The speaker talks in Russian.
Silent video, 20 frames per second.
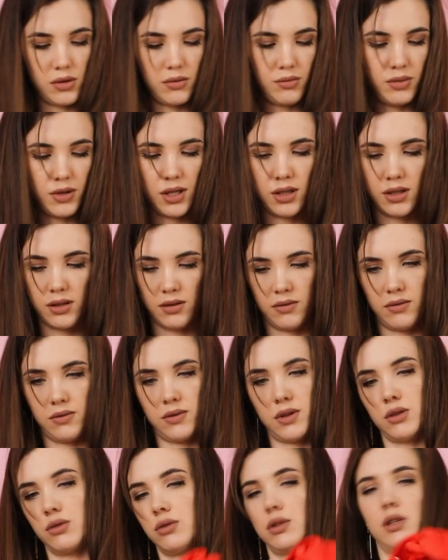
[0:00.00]

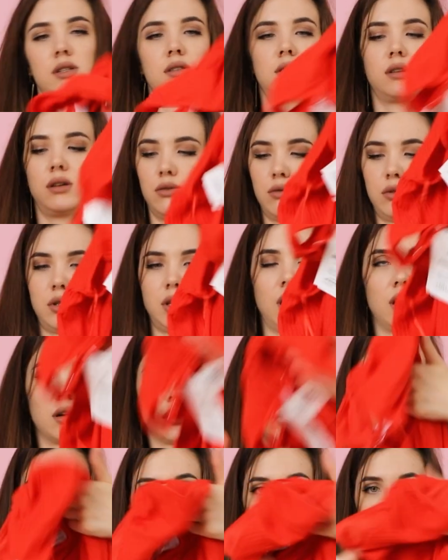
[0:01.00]
сделаем то Так,
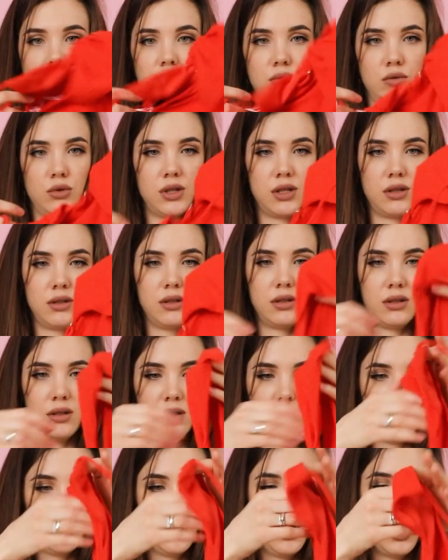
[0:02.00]
вот.
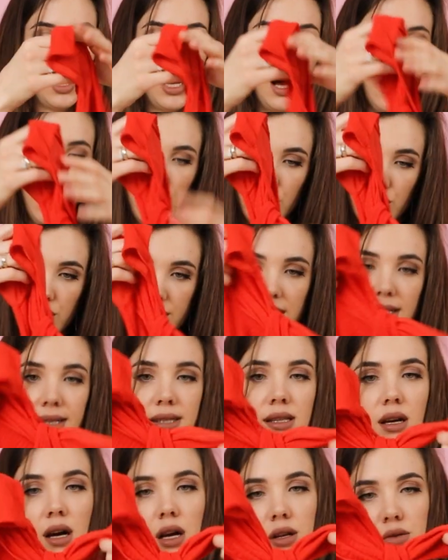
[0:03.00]
Ага, вот здесь
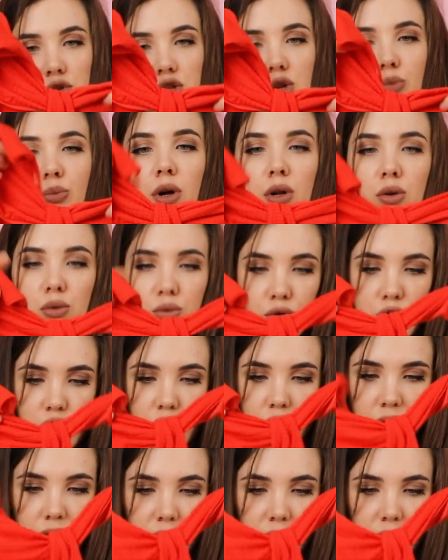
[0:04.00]
ткань уже получше.